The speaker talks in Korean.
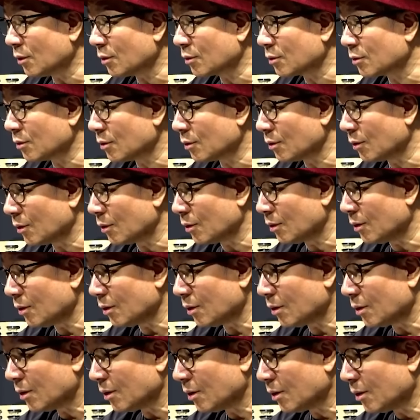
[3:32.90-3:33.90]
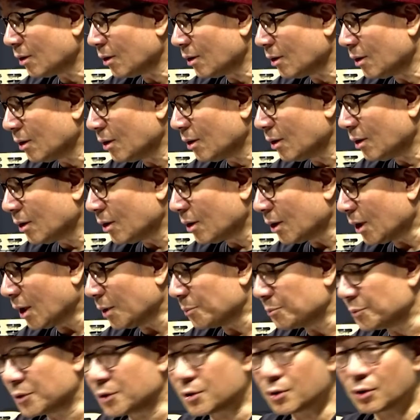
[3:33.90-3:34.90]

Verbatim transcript: 그거 몰라 나도 야, 그, 나